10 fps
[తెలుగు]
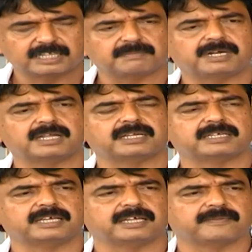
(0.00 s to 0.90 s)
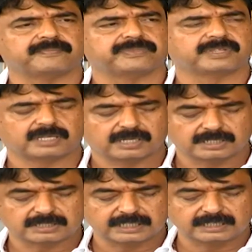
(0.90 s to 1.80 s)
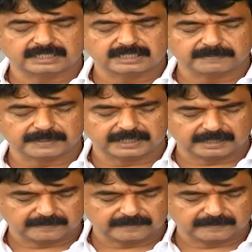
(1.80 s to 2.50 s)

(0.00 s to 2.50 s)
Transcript: నిర్మాణానికి ఖర్చు అయిందని చెప్పని